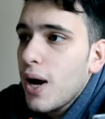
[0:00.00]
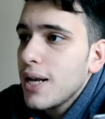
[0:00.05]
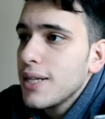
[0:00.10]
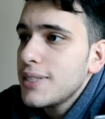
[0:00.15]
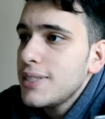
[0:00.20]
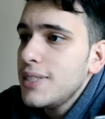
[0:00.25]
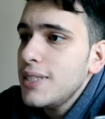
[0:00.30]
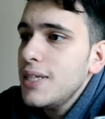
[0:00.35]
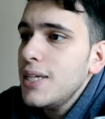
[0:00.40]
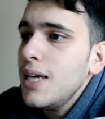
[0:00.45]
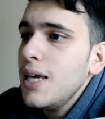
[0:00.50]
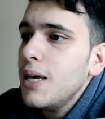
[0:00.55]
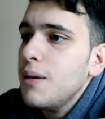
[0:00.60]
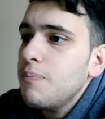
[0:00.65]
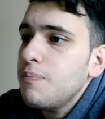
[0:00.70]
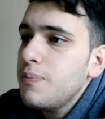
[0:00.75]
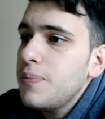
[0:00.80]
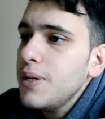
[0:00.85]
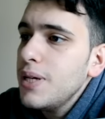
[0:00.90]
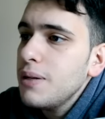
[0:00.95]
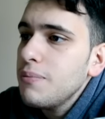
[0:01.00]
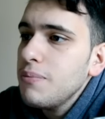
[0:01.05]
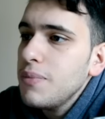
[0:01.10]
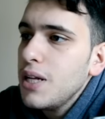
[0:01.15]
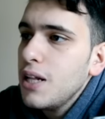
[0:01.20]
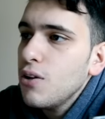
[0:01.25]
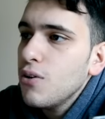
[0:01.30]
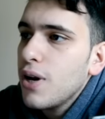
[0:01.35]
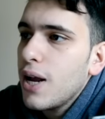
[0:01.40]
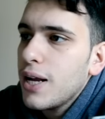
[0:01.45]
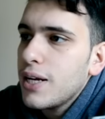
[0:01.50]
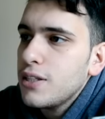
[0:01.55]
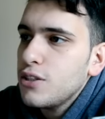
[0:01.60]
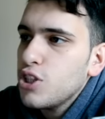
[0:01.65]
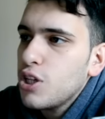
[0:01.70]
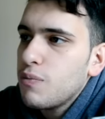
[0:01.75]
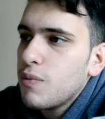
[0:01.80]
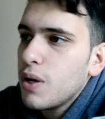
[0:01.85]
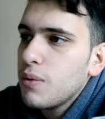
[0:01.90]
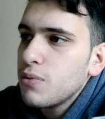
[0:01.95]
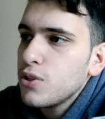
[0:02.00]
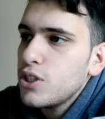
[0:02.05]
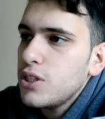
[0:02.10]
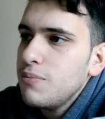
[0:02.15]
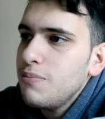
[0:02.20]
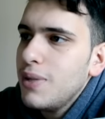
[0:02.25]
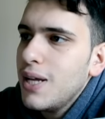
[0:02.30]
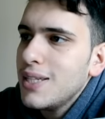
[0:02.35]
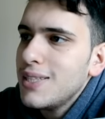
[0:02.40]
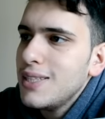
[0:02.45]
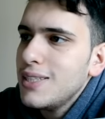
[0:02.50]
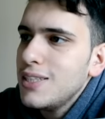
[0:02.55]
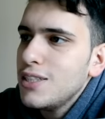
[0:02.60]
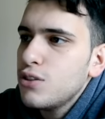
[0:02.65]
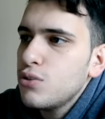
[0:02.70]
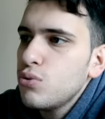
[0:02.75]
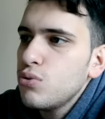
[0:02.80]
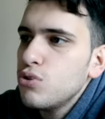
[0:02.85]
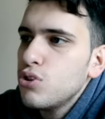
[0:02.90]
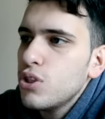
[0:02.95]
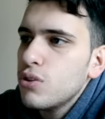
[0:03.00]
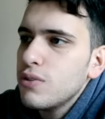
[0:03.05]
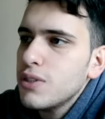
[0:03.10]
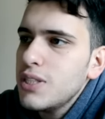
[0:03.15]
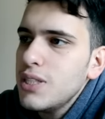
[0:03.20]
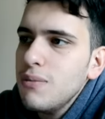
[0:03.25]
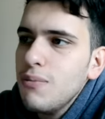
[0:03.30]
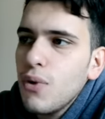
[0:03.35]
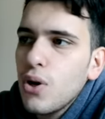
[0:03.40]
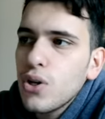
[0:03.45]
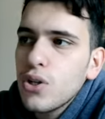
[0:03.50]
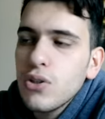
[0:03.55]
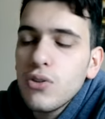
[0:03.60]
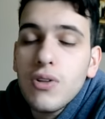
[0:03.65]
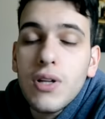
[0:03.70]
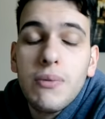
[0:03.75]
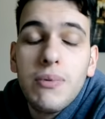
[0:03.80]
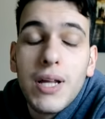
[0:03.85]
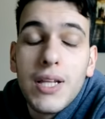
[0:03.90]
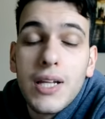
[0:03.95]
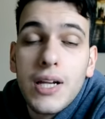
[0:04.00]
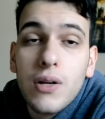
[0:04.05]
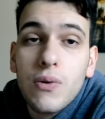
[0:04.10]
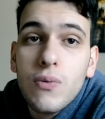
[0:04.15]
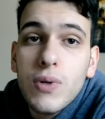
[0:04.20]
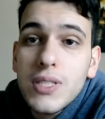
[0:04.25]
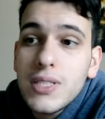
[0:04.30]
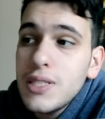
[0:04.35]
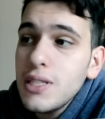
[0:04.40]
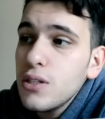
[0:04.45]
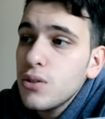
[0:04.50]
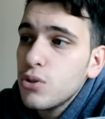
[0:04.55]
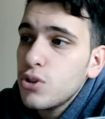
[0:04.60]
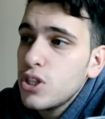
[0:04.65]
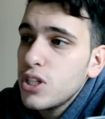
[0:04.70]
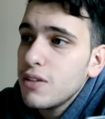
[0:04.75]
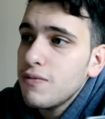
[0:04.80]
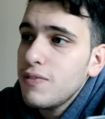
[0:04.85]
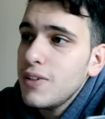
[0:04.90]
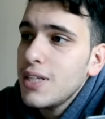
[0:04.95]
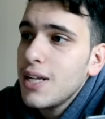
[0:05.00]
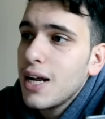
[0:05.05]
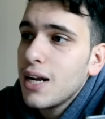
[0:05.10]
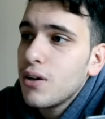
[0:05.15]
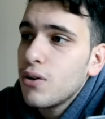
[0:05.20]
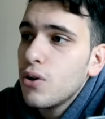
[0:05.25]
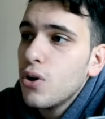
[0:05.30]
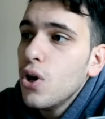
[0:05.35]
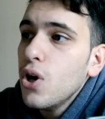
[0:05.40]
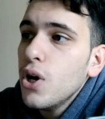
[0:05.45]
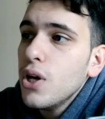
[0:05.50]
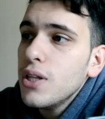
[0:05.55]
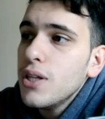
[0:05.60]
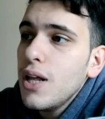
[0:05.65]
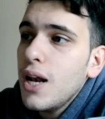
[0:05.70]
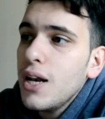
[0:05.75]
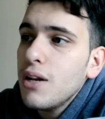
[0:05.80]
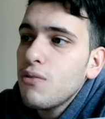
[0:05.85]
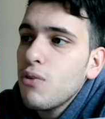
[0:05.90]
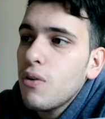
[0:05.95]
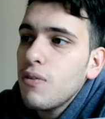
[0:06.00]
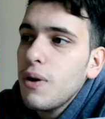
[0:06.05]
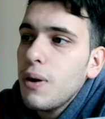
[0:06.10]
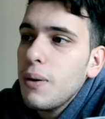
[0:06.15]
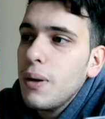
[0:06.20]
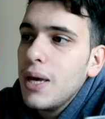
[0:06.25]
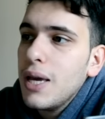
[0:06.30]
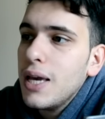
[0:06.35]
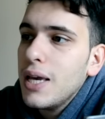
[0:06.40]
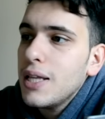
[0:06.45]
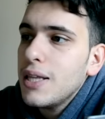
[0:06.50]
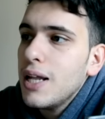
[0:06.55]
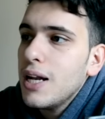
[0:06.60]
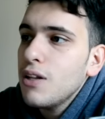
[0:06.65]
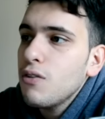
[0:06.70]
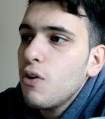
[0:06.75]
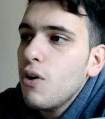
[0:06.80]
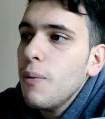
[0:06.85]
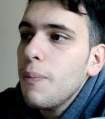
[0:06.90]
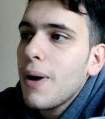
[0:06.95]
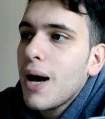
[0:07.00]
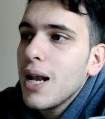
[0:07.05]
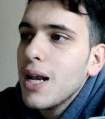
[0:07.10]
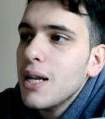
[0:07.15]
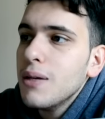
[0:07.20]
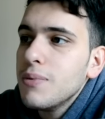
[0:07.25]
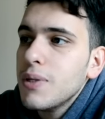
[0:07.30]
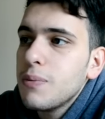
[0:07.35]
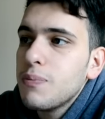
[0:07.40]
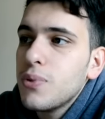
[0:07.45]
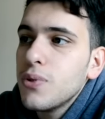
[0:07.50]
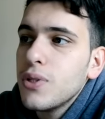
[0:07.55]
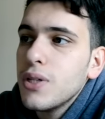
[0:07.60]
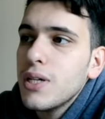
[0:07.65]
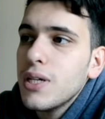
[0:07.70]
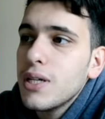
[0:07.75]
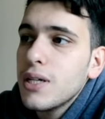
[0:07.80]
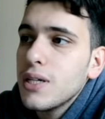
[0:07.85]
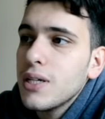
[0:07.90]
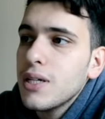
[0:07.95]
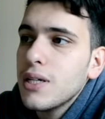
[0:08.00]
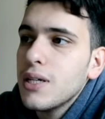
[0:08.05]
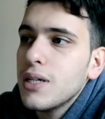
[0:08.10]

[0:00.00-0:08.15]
alti e per migliorare diciamo, la possibilità di distruggere questi blocchi dovete prendere questi croci che vi daranno delle nuove, delle nuove palle per poter